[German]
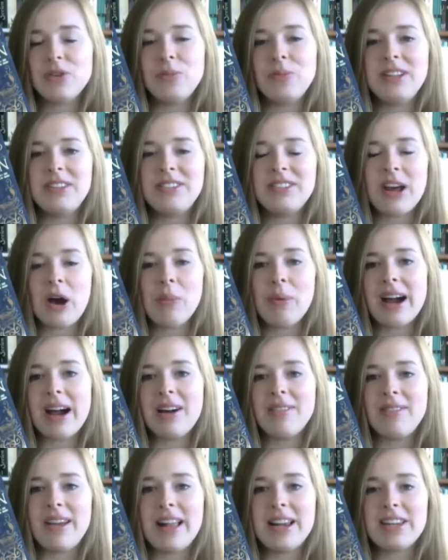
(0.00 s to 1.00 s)
um die
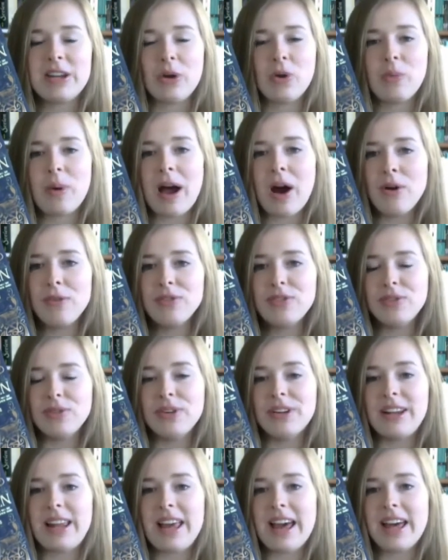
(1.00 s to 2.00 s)
Zaubererwelt darüber
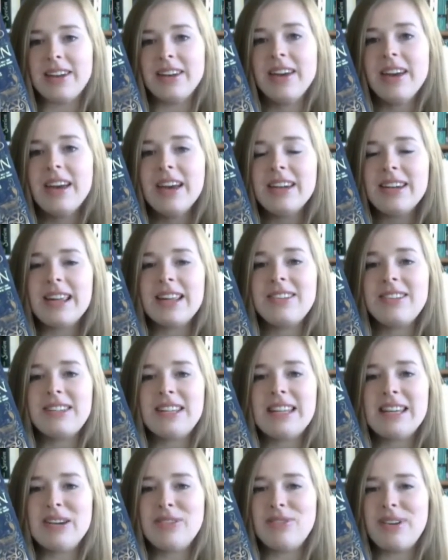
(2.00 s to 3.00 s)
aufzuklären, dass
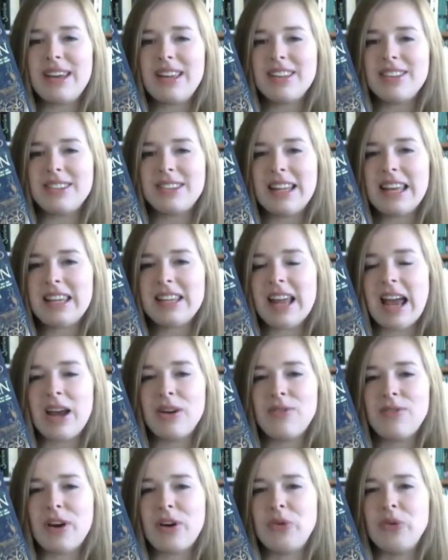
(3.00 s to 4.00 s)
Tierwesen nicht
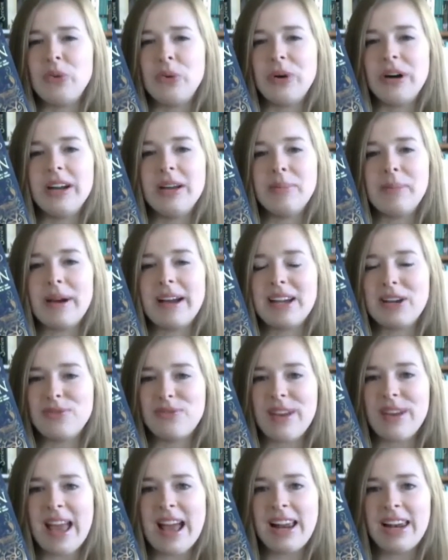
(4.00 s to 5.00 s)
einfach nur immer
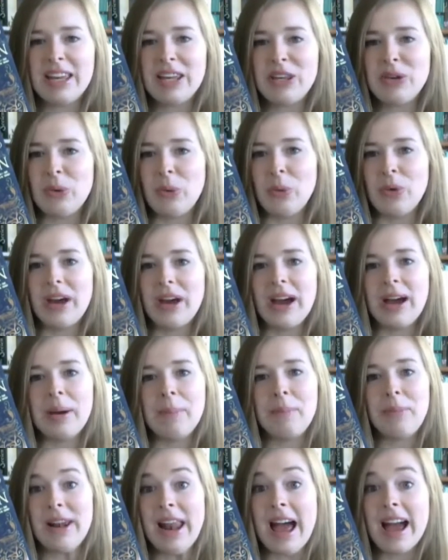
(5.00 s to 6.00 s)
gefährlich oder
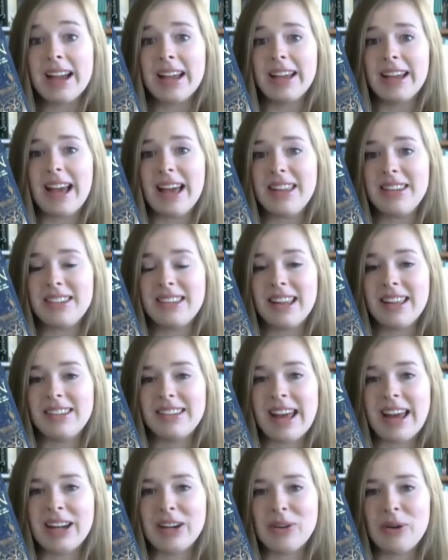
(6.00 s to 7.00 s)
Plagegeister
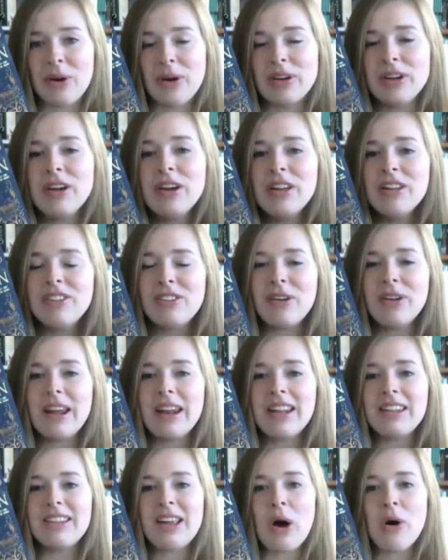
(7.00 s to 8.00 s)
sein können, sondern
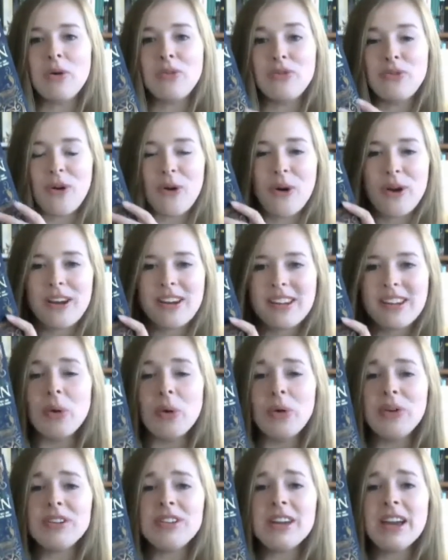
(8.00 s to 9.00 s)
es auch Freunde
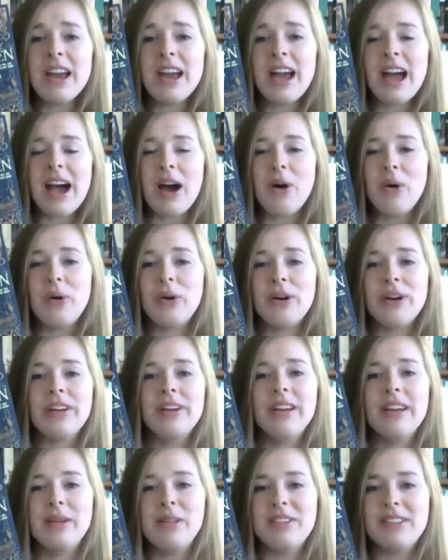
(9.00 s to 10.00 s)
und auch
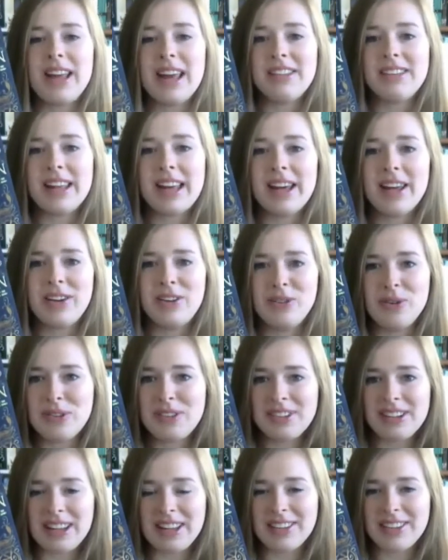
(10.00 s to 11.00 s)
sehr, sehr
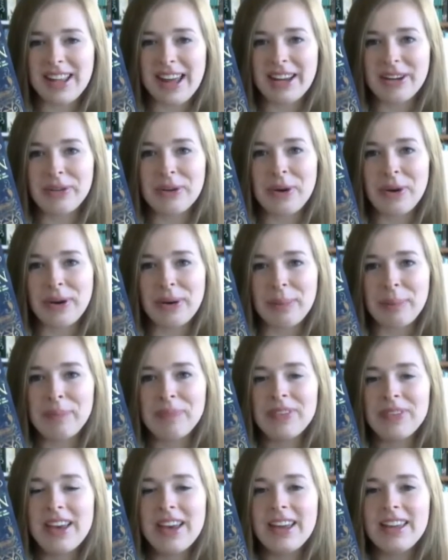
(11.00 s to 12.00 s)
nützlich sein können.
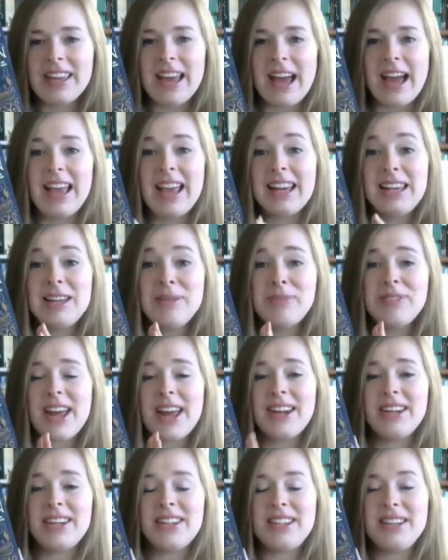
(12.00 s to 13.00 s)
Ja, er liebt
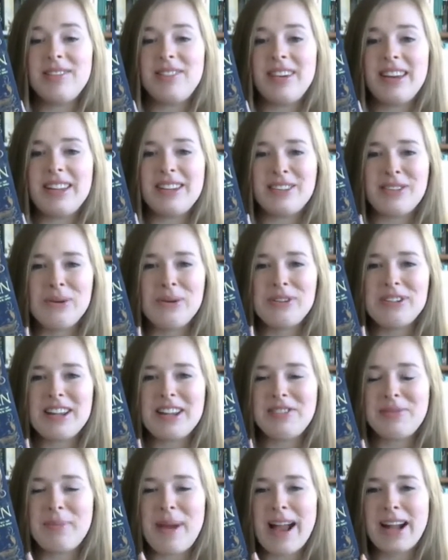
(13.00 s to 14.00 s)
seine Tierwesen und
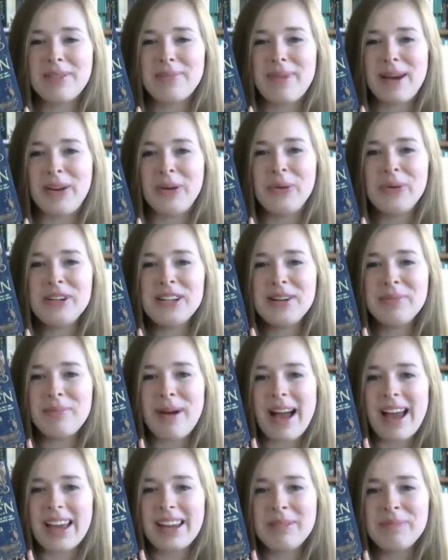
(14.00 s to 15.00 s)
das merkt man
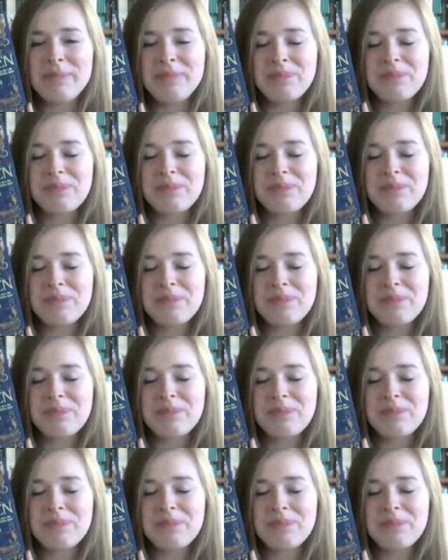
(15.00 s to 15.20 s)
ungemein.